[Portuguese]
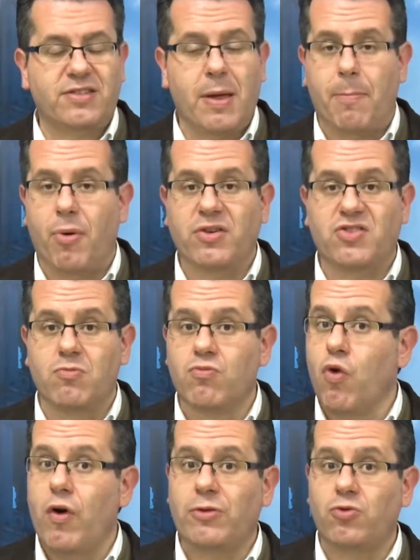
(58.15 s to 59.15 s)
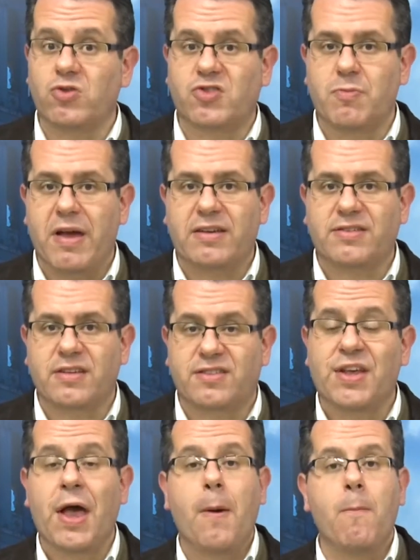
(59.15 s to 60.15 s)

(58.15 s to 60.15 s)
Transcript: depois de muitos meses,